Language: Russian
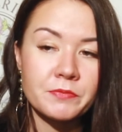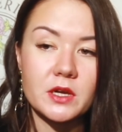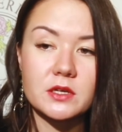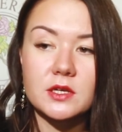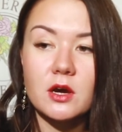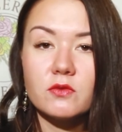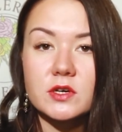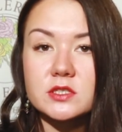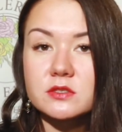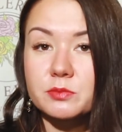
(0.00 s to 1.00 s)
когда у
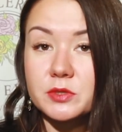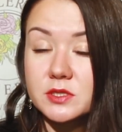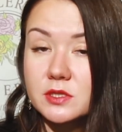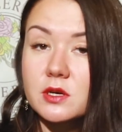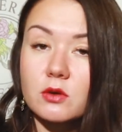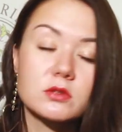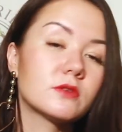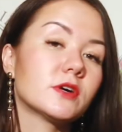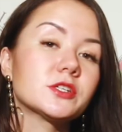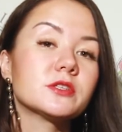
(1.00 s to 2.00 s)
вас предстоит
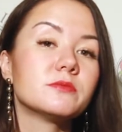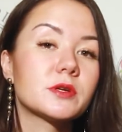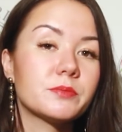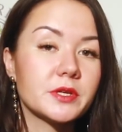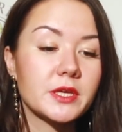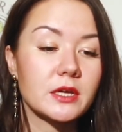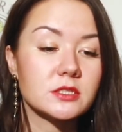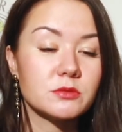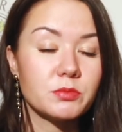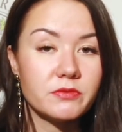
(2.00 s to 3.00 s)
какое-то важное мероприятие.